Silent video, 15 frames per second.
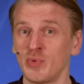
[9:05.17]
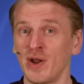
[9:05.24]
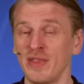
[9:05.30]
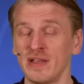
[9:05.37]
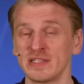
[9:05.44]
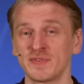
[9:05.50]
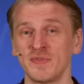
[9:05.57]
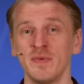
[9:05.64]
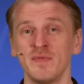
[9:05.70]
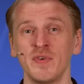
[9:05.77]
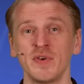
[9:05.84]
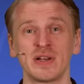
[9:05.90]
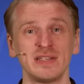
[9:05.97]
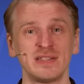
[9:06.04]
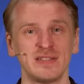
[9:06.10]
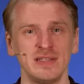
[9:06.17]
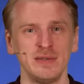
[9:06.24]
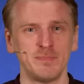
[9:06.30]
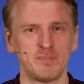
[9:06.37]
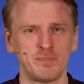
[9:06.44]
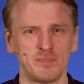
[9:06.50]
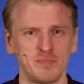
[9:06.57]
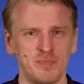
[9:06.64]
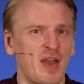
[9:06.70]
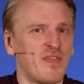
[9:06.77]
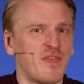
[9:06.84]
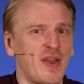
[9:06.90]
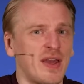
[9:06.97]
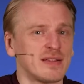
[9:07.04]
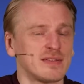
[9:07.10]
Bros. Film wirklich die
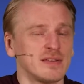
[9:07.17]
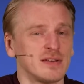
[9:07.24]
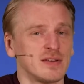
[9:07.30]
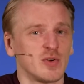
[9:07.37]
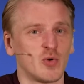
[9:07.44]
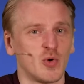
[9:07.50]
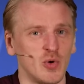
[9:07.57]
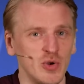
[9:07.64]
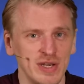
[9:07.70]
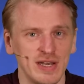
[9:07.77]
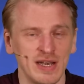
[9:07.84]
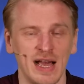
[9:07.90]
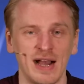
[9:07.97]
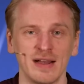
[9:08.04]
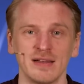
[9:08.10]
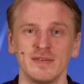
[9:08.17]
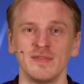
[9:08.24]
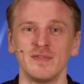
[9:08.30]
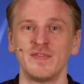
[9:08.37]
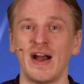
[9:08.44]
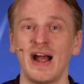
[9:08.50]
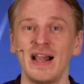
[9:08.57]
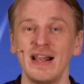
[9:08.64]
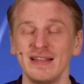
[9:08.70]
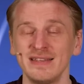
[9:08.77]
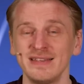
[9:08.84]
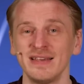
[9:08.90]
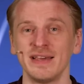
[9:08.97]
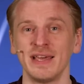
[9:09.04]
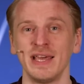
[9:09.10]
perfekte Grundlage, weil
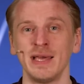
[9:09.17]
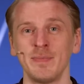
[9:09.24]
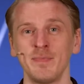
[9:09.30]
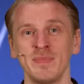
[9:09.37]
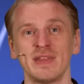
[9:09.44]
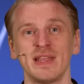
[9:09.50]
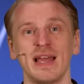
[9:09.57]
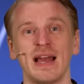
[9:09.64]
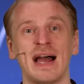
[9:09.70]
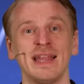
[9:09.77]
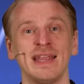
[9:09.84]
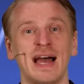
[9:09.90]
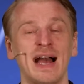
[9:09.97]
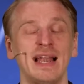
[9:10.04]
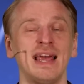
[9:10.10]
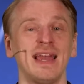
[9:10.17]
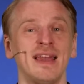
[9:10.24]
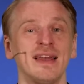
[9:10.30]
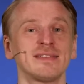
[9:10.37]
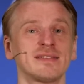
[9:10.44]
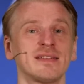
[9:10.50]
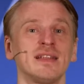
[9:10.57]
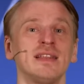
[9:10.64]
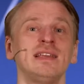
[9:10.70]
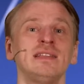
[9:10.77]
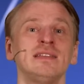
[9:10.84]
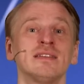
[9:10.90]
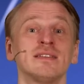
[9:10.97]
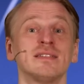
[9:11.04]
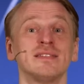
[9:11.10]
hier eben an allererster
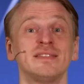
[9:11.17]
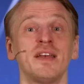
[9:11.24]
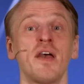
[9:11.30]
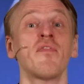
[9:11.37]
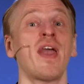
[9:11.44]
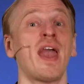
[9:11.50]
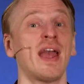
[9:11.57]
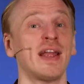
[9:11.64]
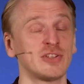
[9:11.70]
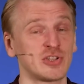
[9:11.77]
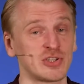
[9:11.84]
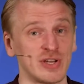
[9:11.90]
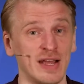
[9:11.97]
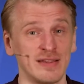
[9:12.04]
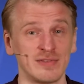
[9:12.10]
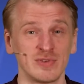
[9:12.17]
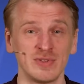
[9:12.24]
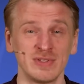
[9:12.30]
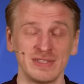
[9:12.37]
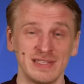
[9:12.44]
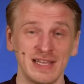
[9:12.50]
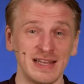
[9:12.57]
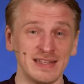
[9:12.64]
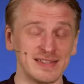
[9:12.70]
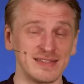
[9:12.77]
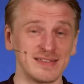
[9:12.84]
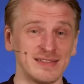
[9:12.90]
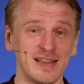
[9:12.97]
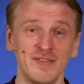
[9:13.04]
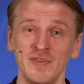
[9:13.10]
Linie der Fan stand. Und das
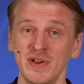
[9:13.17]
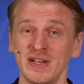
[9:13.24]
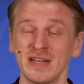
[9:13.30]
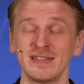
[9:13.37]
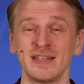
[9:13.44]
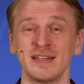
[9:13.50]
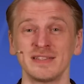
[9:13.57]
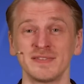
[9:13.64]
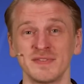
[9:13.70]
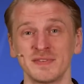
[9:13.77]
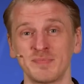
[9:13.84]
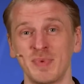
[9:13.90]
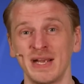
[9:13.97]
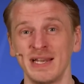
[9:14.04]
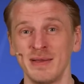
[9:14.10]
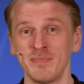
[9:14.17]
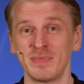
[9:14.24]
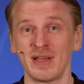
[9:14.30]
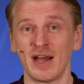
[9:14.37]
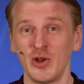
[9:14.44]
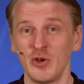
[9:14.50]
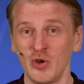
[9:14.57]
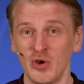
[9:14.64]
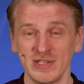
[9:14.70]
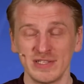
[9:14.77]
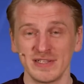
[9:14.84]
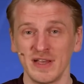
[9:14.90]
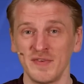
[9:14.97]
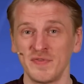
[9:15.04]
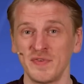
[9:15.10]
ist ja wirklich das, was bei dem
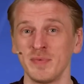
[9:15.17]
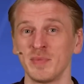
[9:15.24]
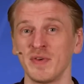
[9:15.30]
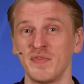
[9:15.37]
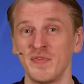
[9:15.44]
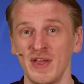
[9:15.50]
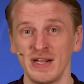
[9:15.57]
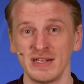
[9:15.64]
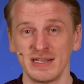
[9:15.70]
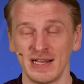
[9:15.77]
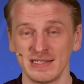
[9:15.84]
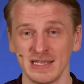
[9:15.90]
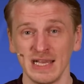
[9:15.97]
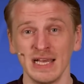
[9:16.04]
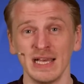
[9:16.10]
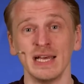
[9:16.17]
93er-Film gefehlt hat.